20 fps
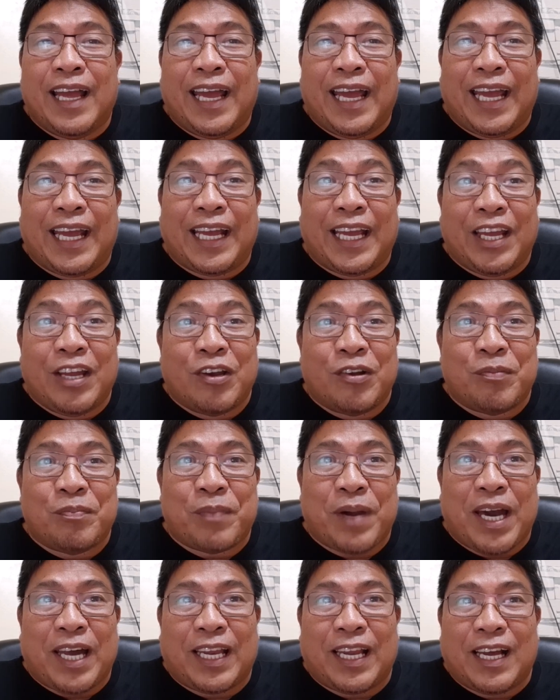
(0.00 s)
Eh ngayon,
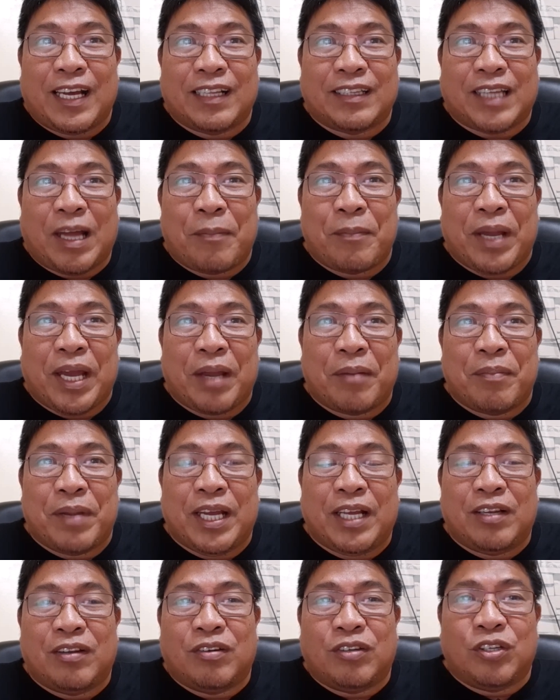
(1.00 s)
parang
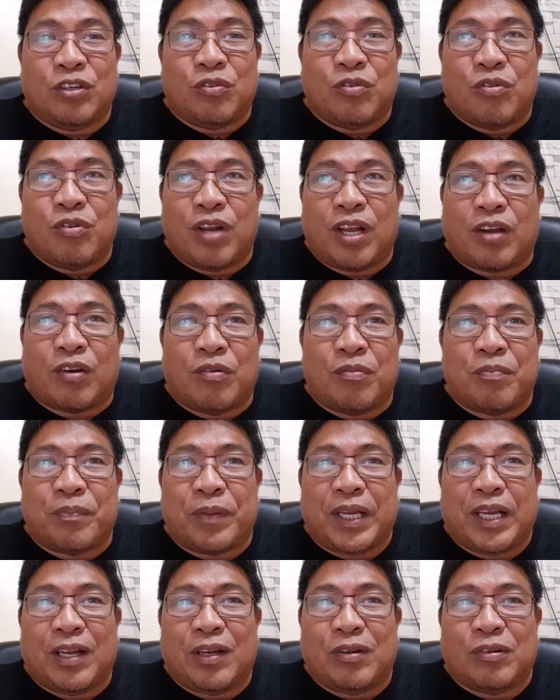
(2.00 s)
tameme, no? Yung huli kong
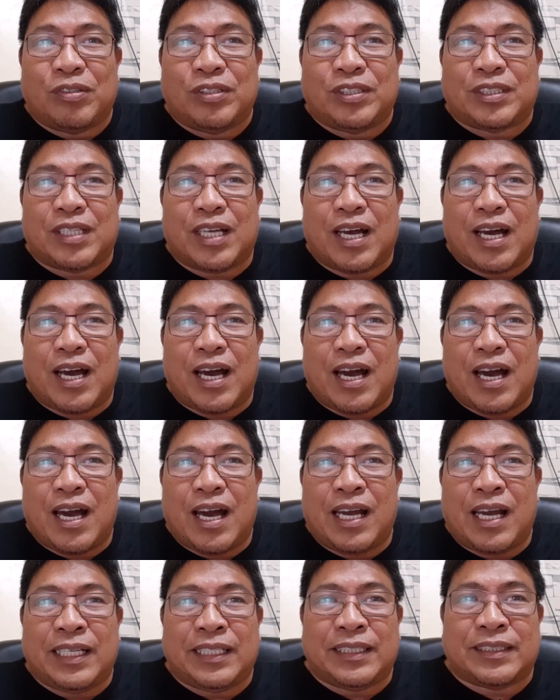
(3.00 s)
pinanood sa
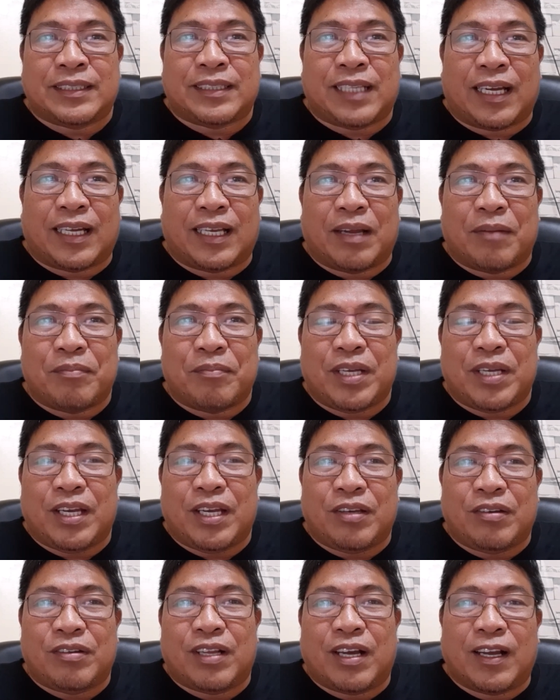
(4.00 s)
Instagram
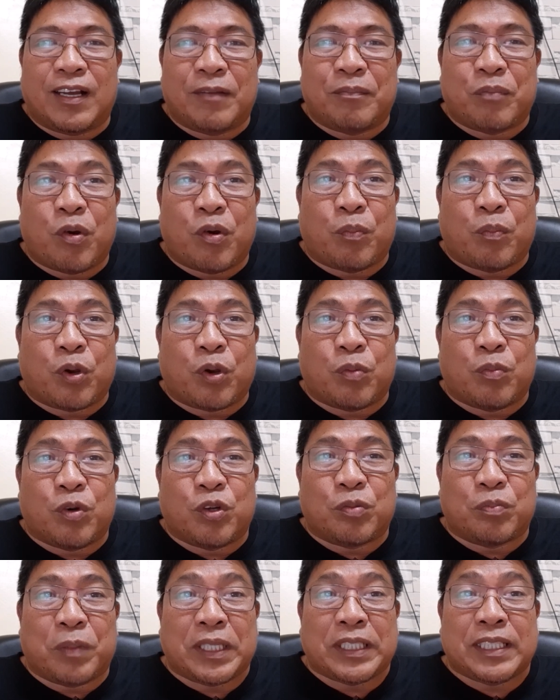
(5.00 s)
niya, yung
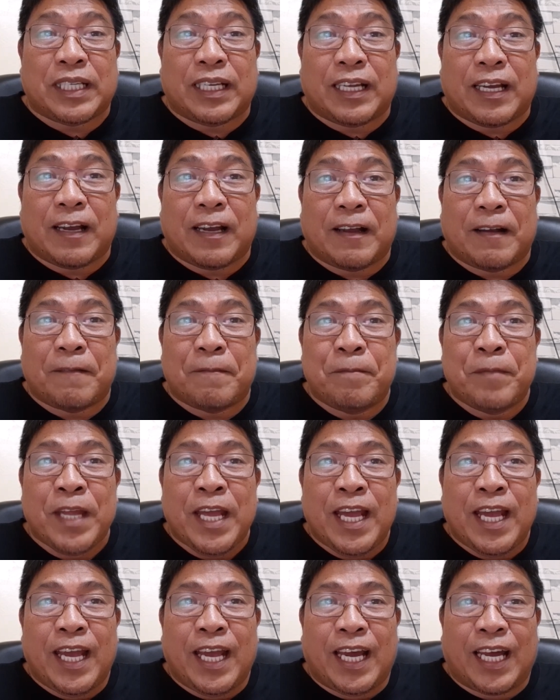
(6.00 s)
nagpo-promote pa siya ng
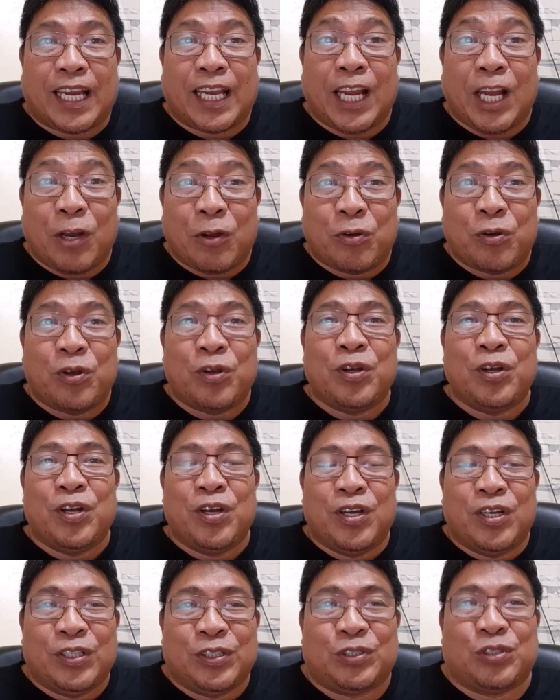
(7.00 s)
relo.
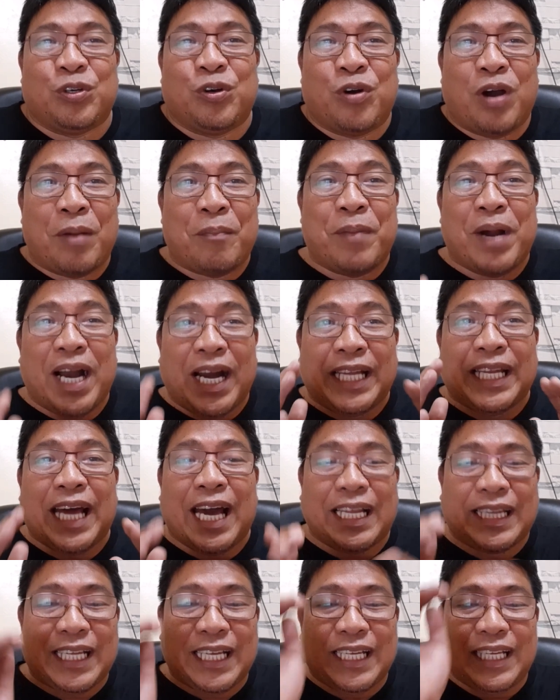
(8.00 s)
So, abangan
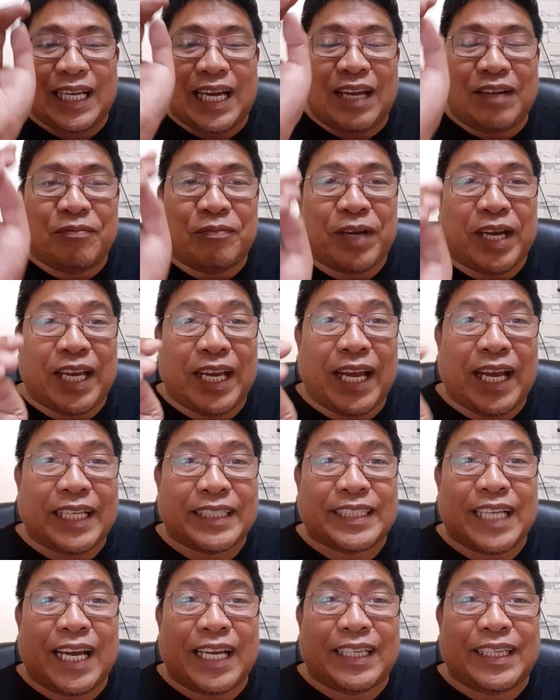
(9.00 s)
natin yan. Very
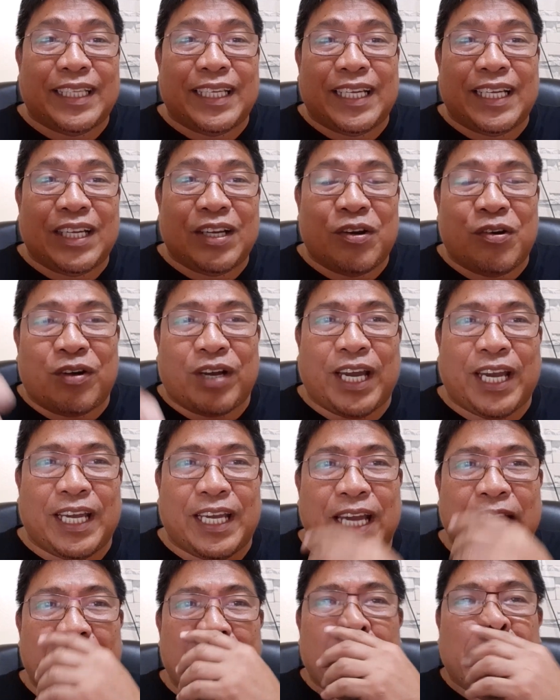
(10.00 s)
exciting.
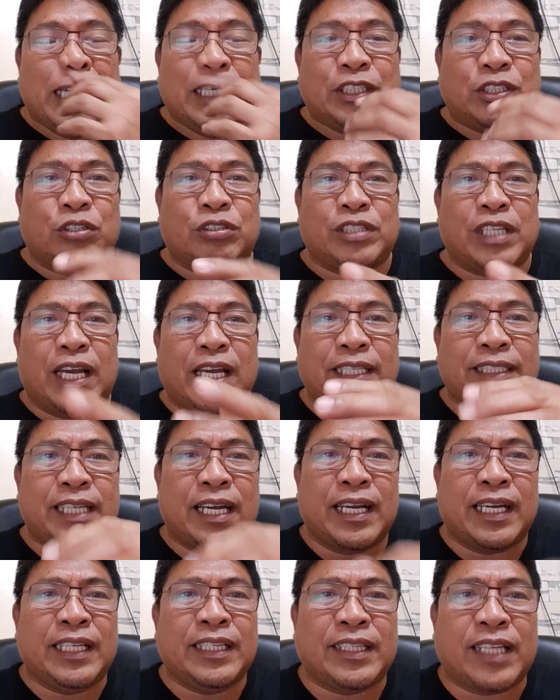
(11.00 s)
Okay. So, sa
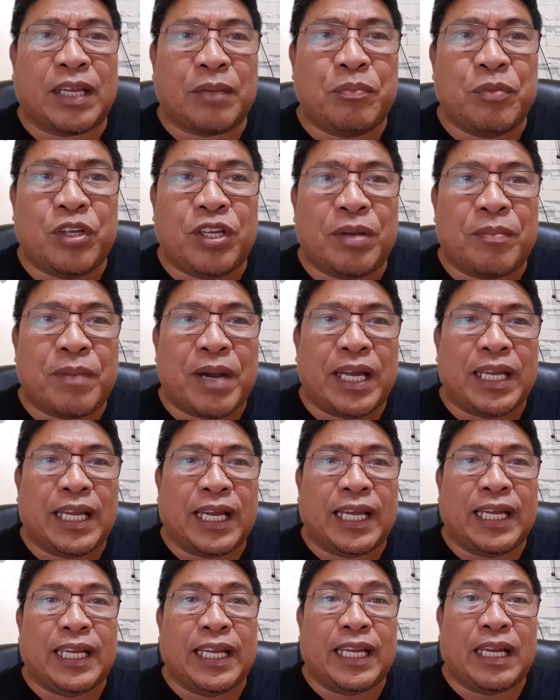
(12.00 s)
isang interview naman na
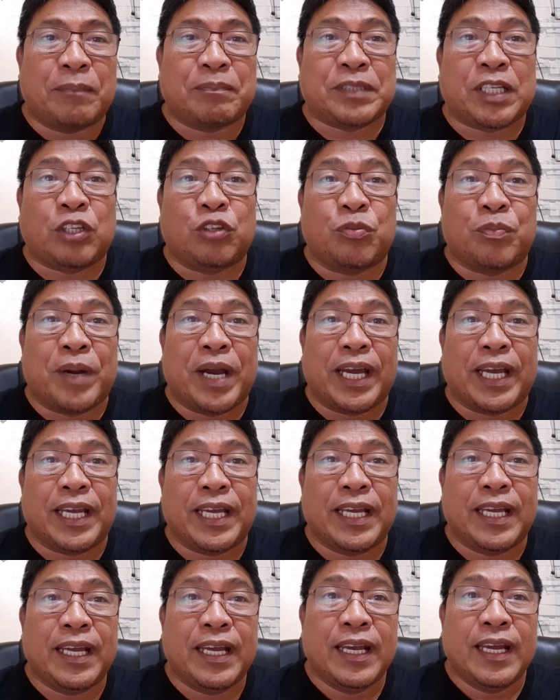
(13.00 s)
ginanap sa Dubai,